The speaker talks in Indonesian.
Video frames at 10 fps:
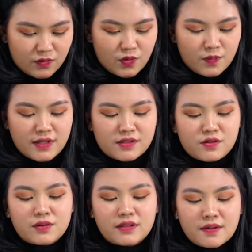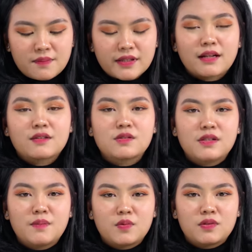Dua belas juta empat ratus
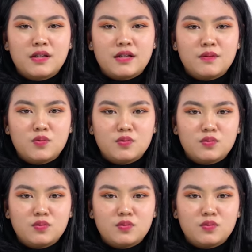lima puluh tiga ribu.